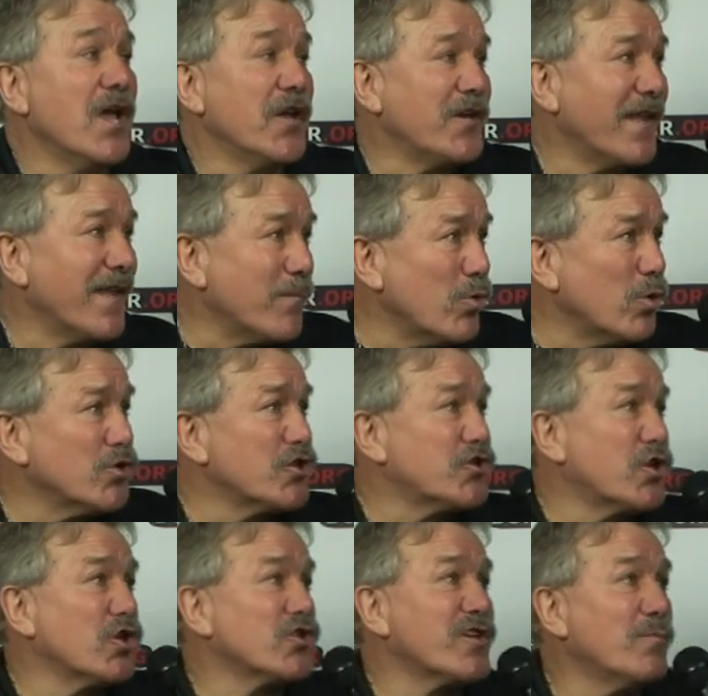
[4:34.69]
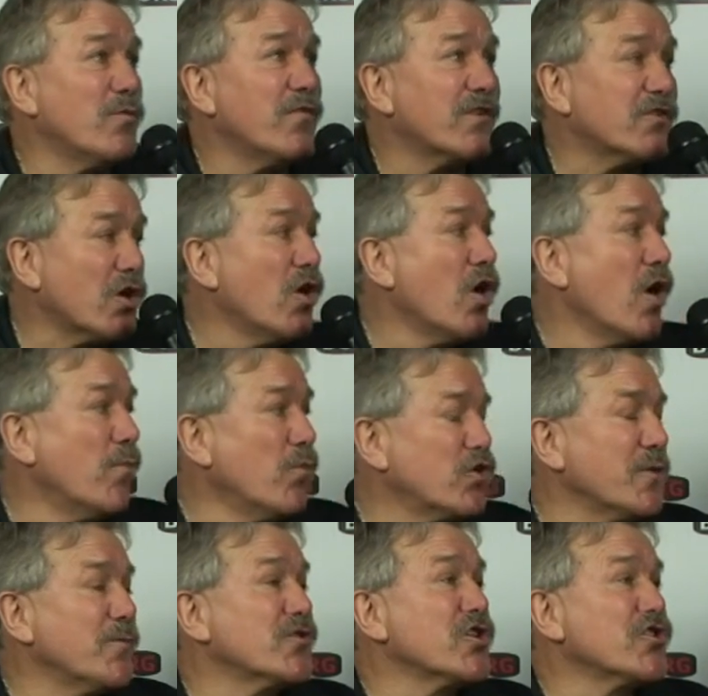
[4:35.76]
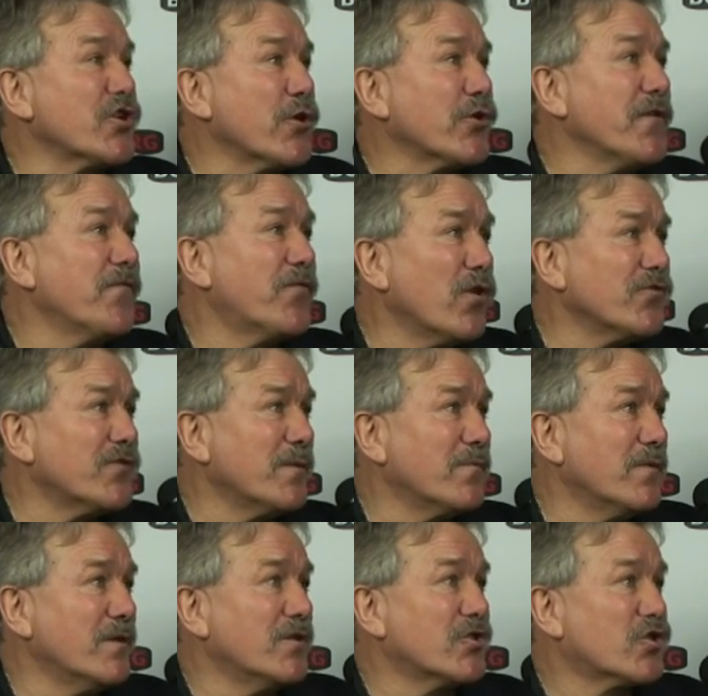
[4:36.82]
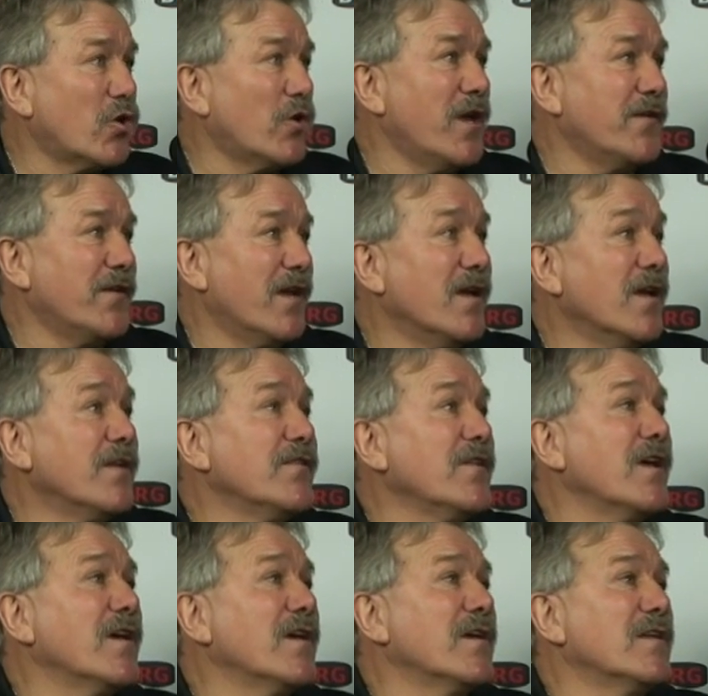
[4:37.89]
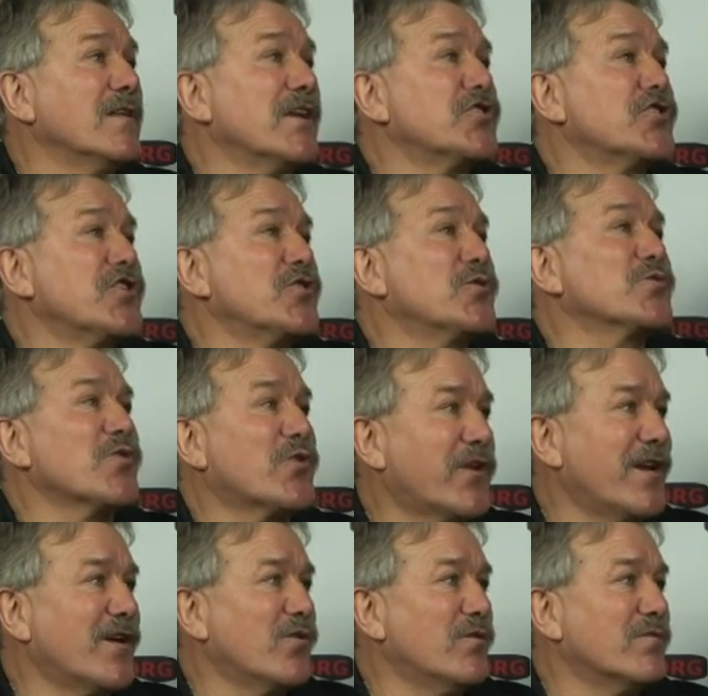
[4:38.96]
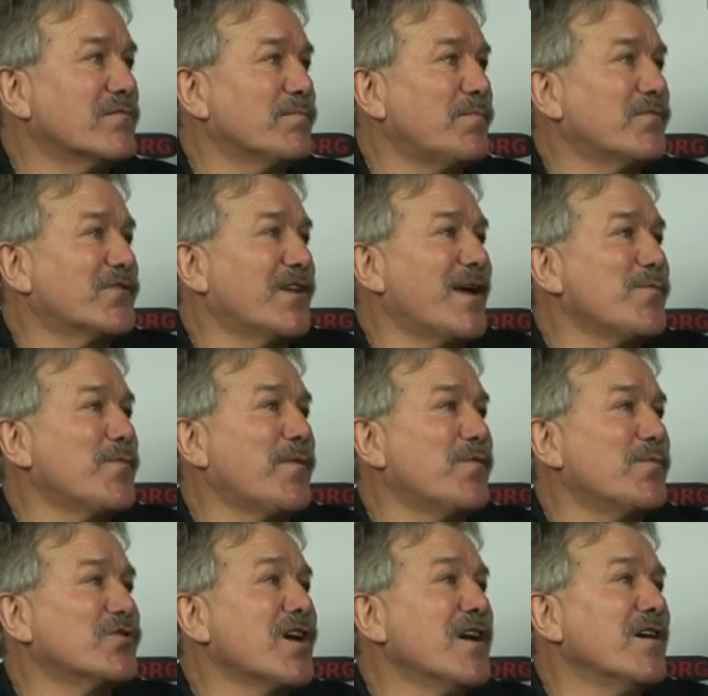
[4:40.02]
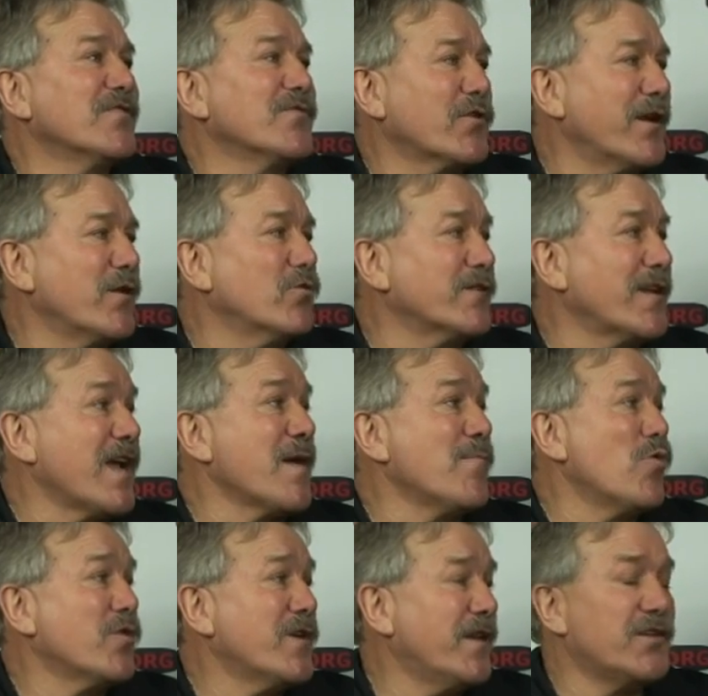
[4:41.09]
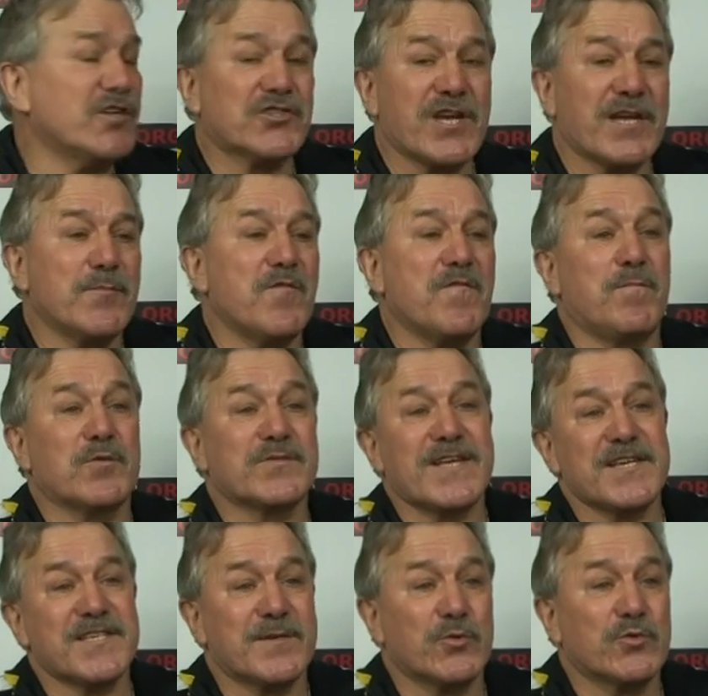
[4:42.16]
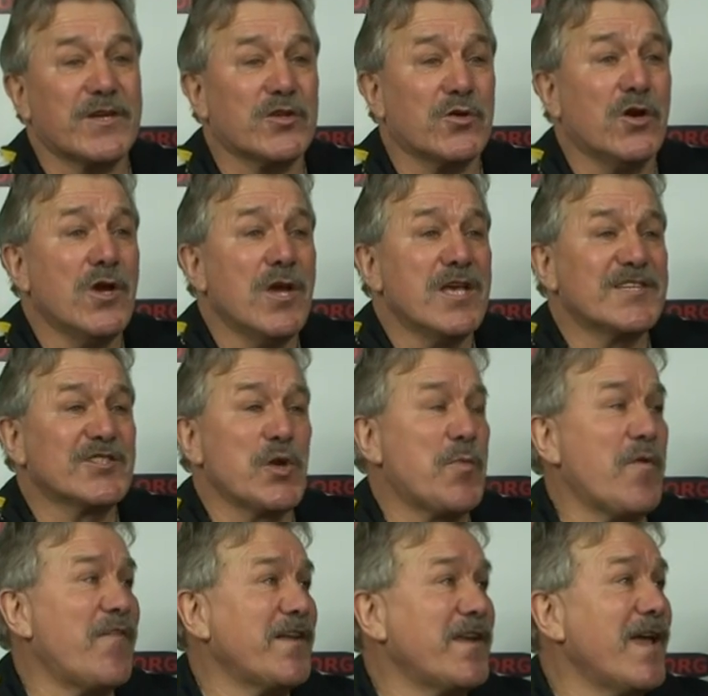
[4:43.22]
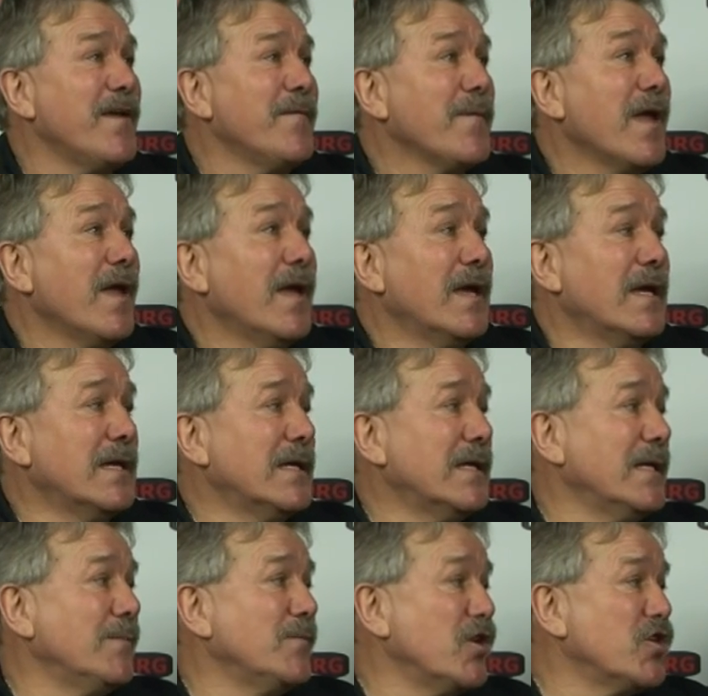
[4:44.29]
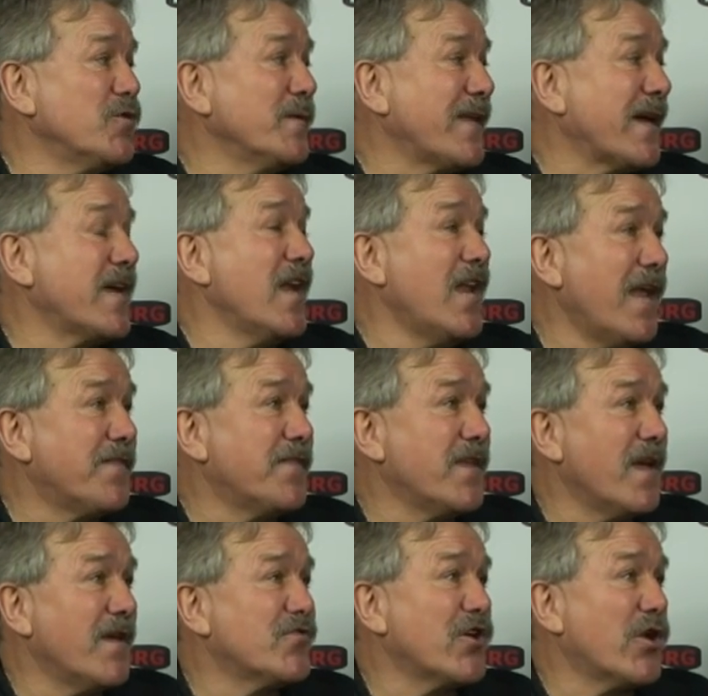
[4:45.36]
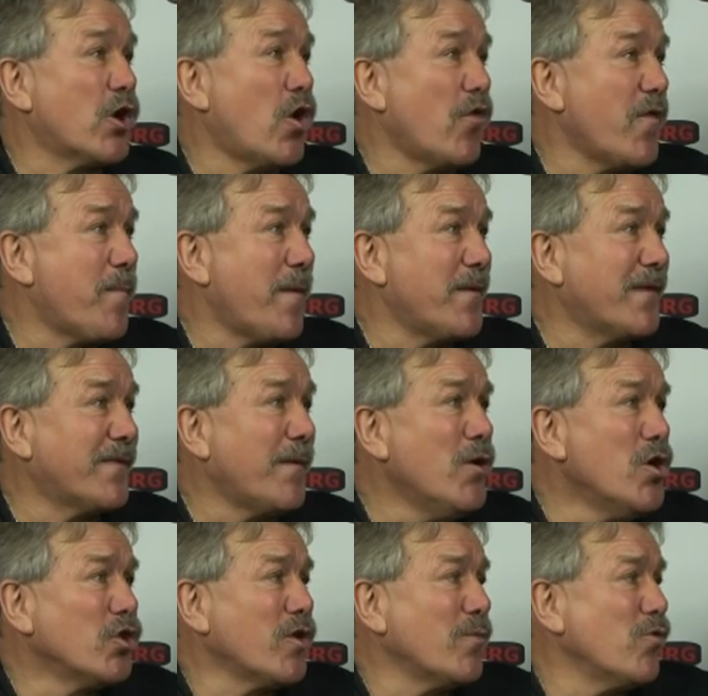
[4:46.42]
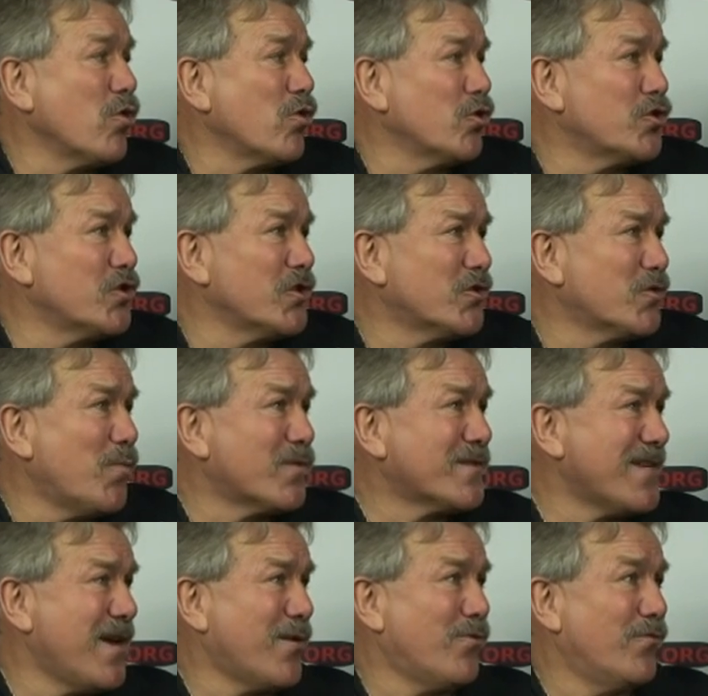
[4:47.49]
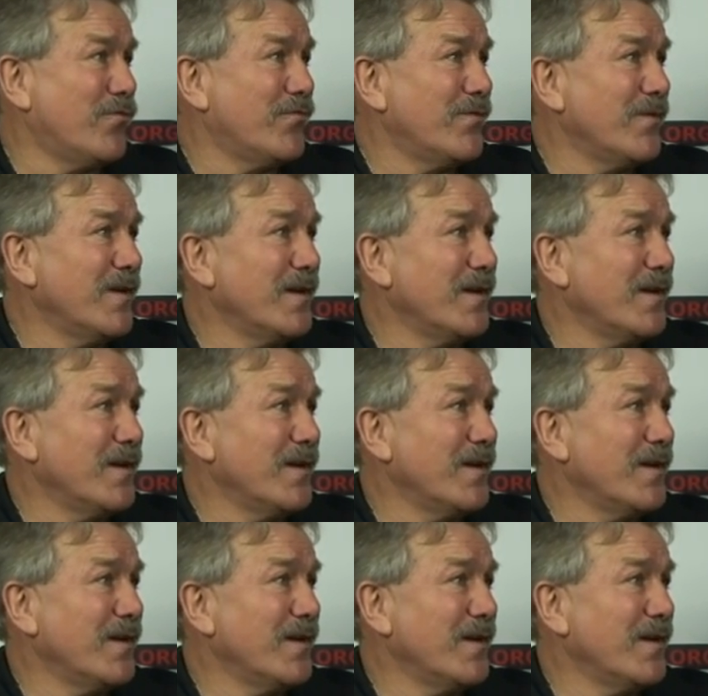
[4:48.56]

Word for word: Ja na młodzież, tylko że mówię, to musi być szerokim frontem e, szkolenie. Nie dla dziesięciu z okręgu. Co najmniej powinno być z okręgu tak jak było kiedyś, jeszcze jak byłem w Poznańskim. Tutaj to zgrupowanie e, mieliśmy takie letnie w Sierakowie, pamiętam. To było około 300 bokserów.